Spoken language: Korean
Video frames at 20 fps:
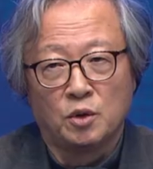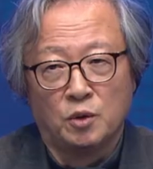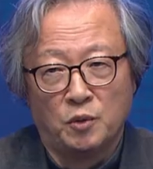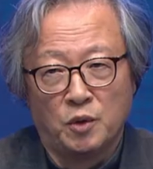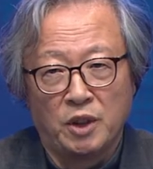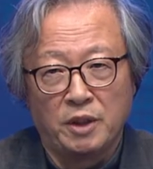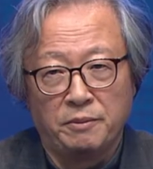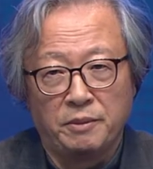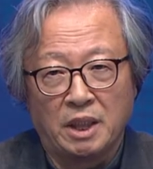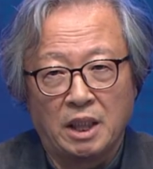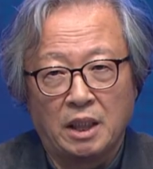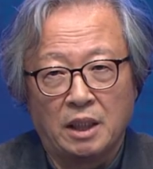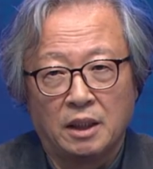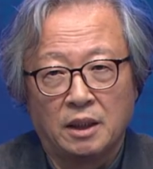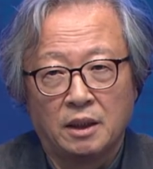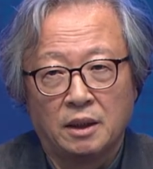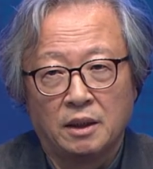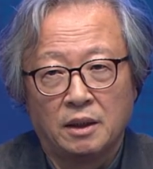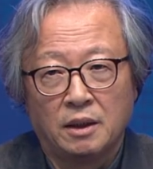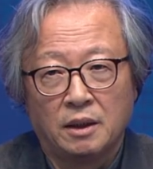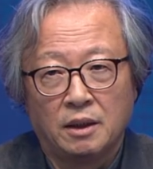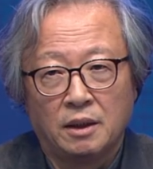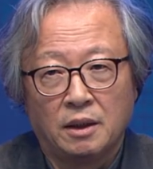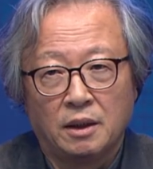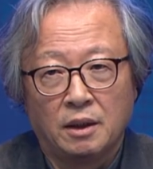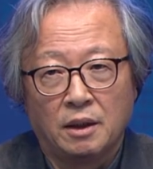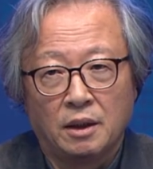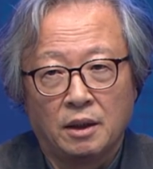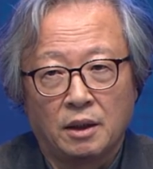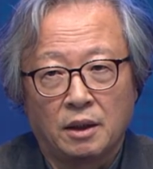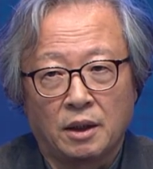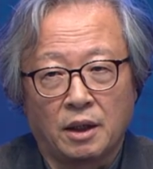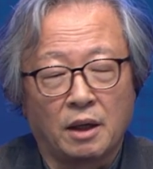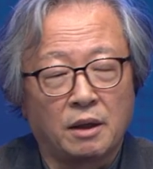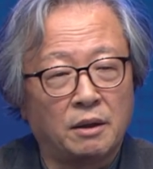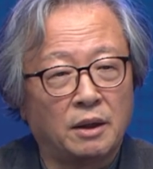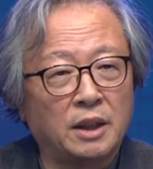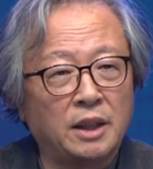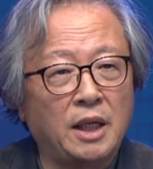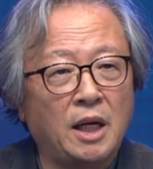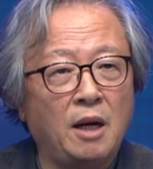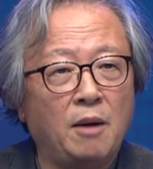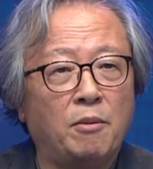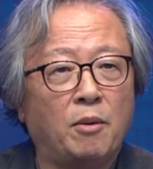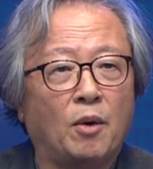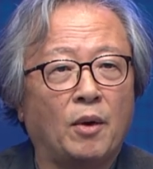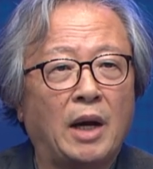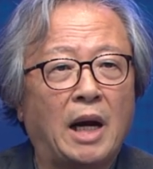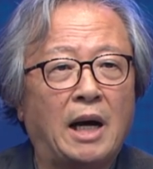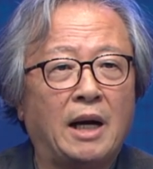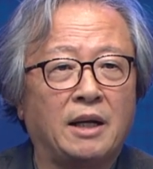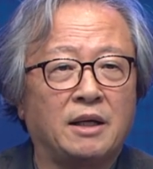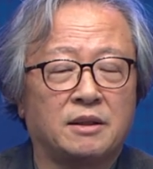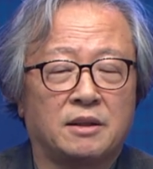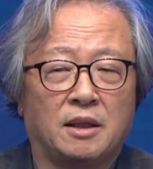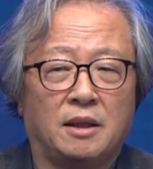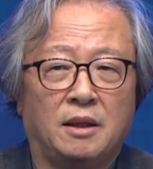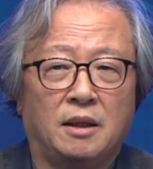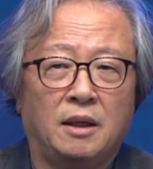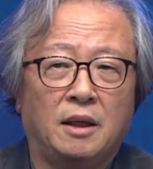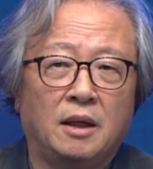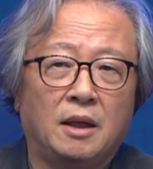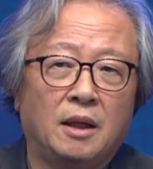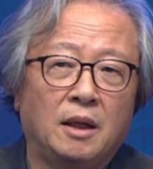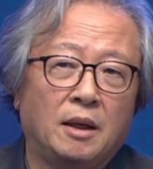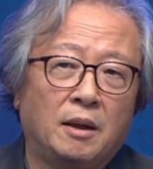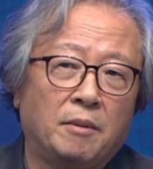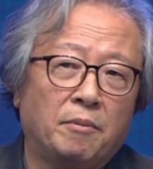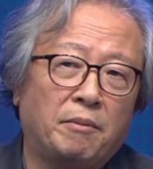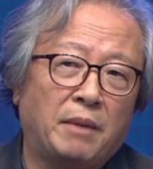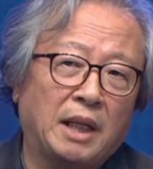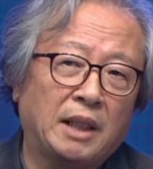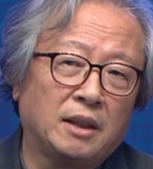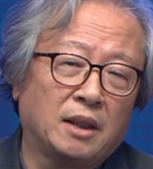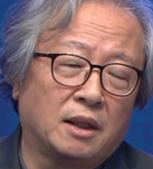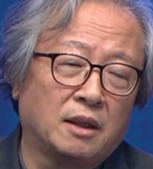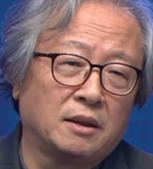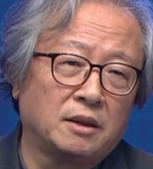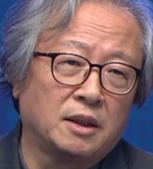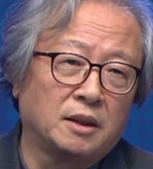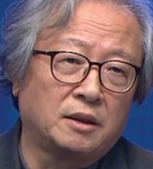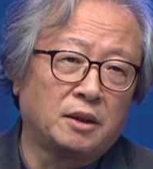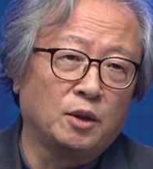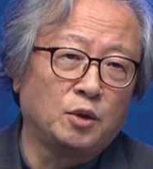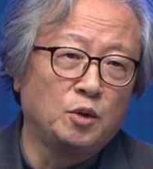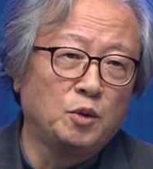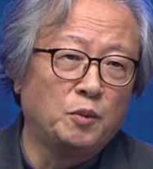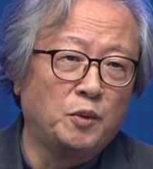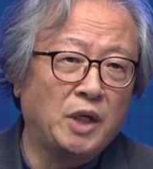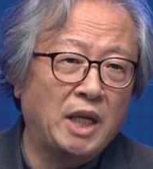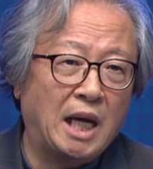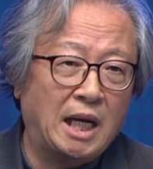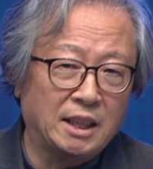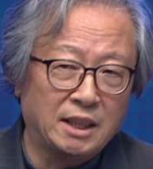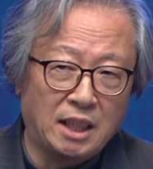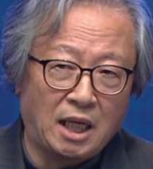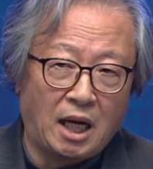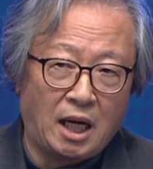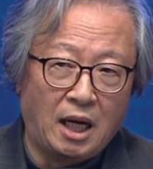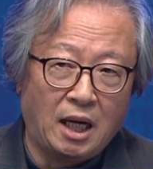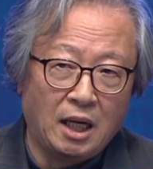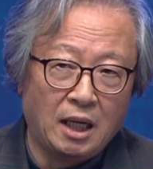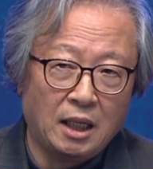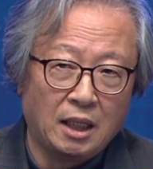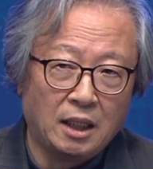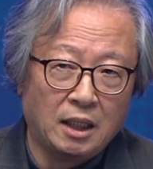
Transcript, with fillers: 유물입니다. 그리고 일본 안에서 만들어졌던 유물이 아니라